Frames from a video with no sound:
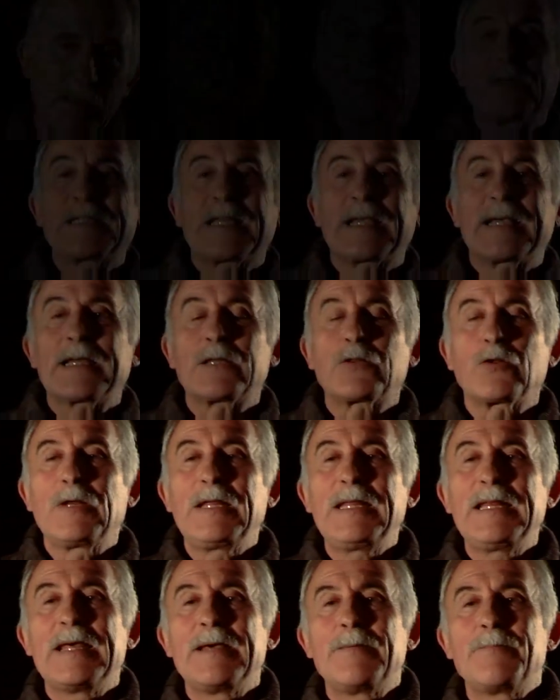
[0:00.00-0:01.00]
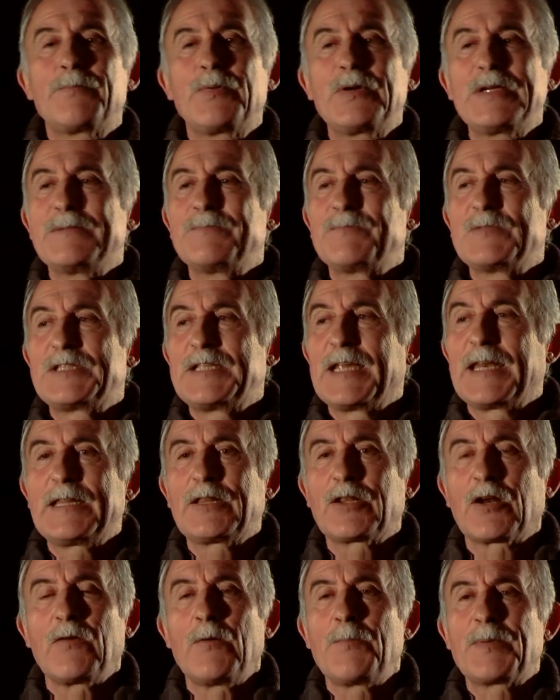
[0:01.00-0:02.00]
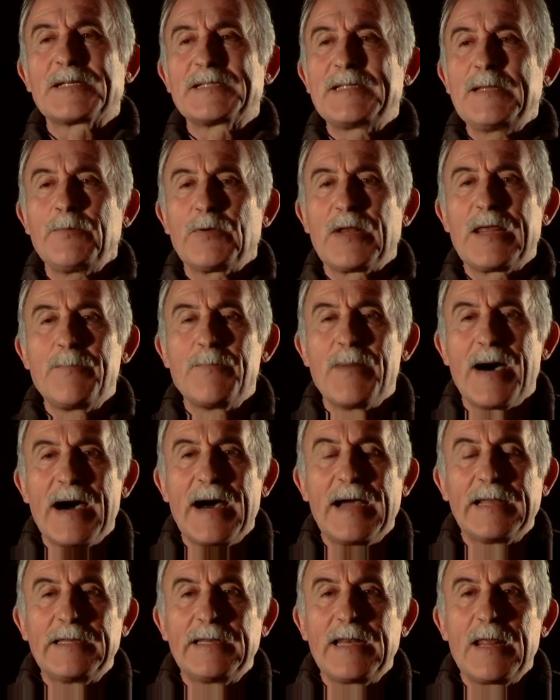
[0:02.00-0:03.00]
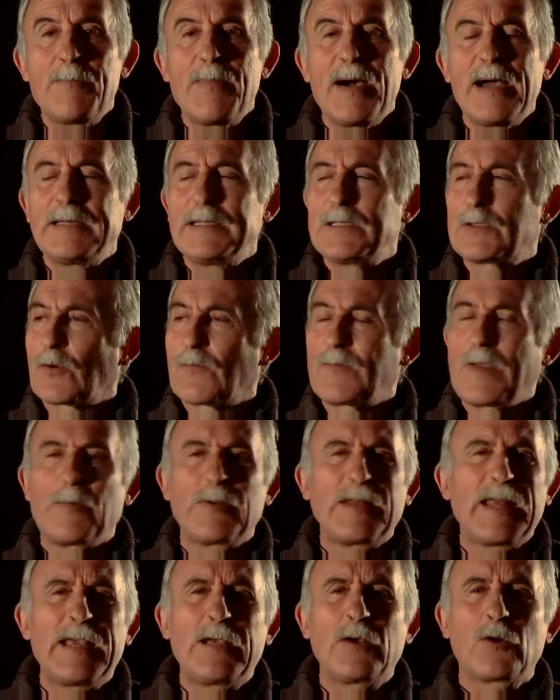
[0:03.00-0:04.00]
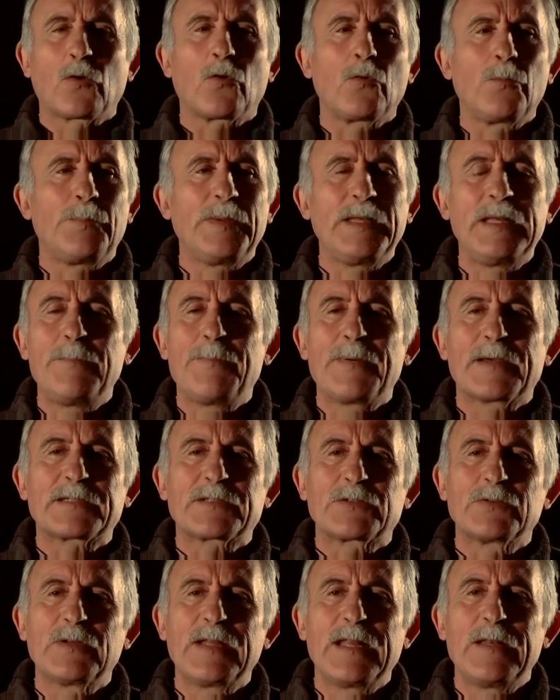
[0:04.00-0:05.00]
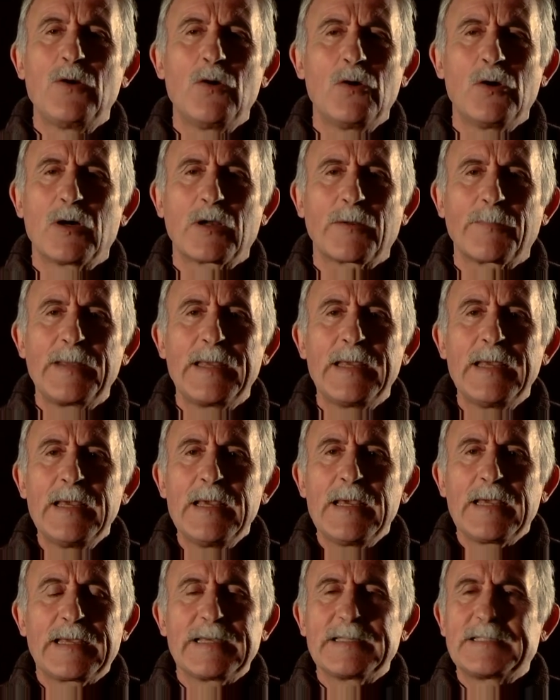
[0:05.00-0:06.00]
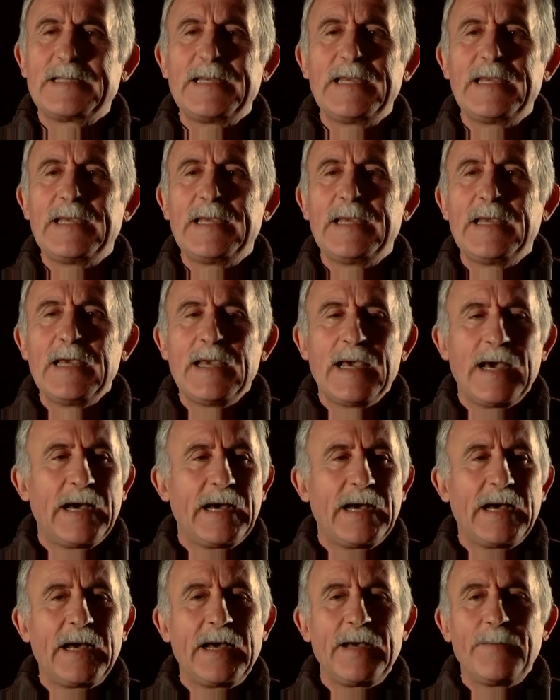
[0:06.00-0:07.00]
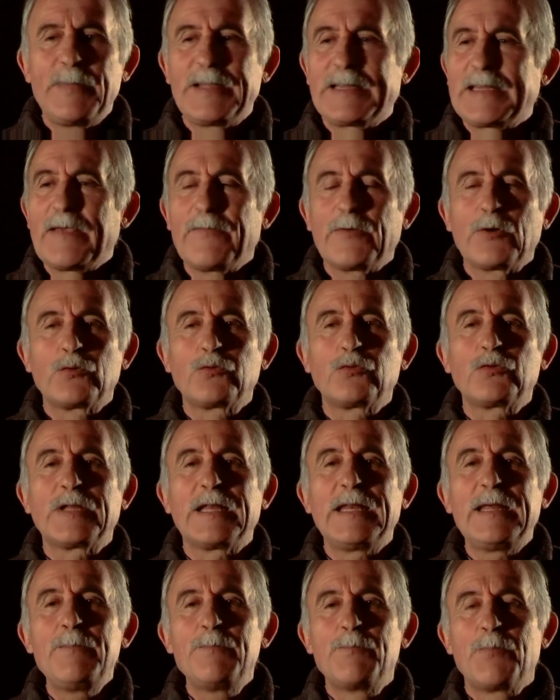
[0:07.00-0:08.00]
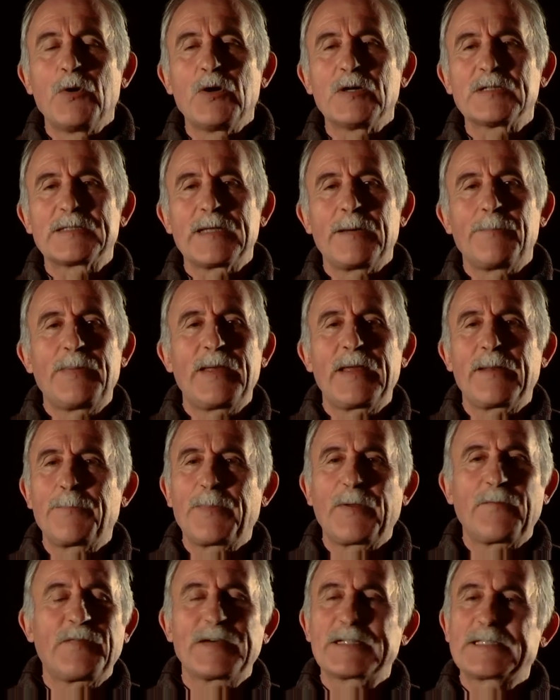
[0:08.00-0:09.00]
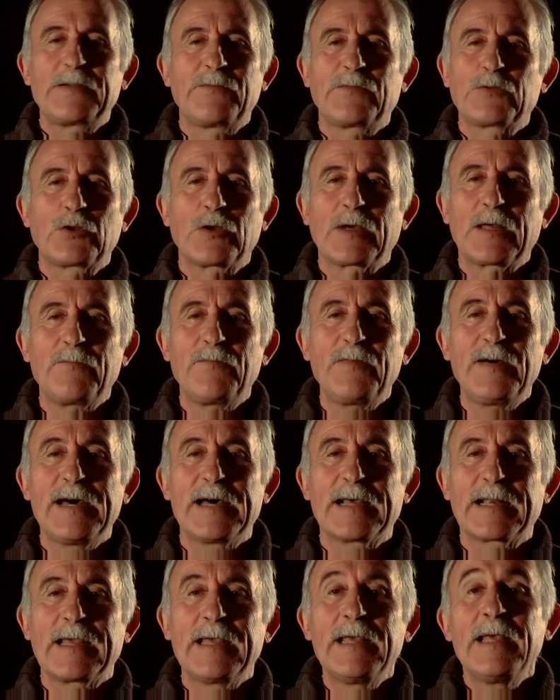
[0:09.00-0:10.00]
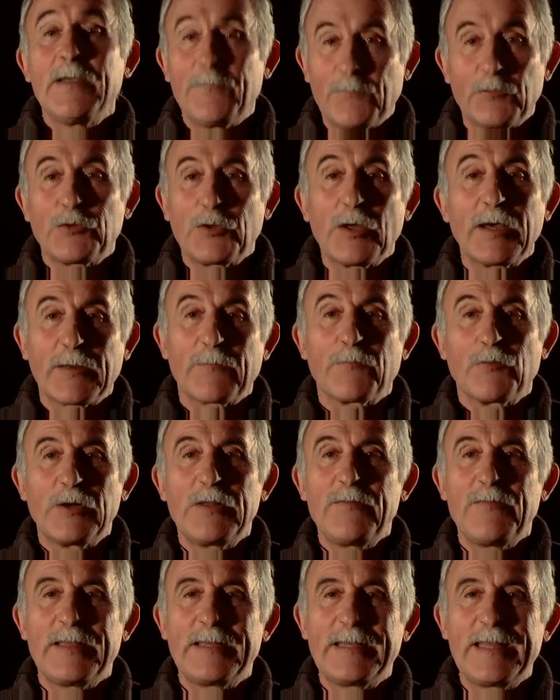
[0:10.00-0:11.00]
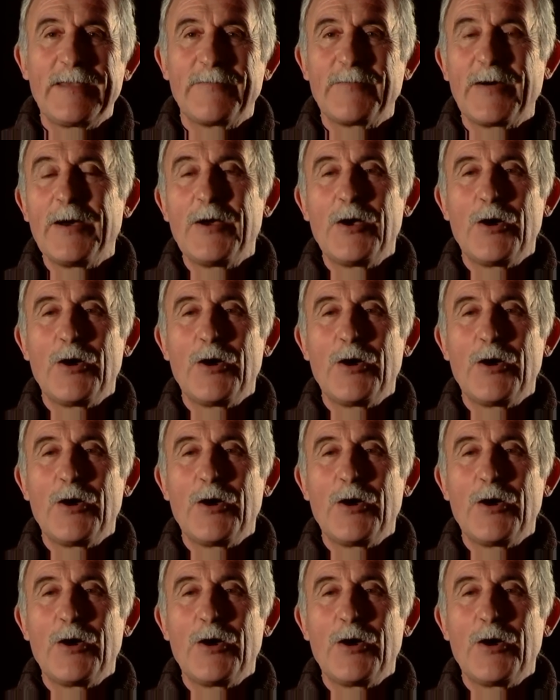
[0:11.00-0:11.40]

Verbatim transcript: Queste cartoline poi si ritrovano per esempio nei bagni, nei bagni troviamo dei gruppi di persone enormi che si eh, mettevano tutti lì in posa per, per farsi fotografare, il fotografo li vendeva,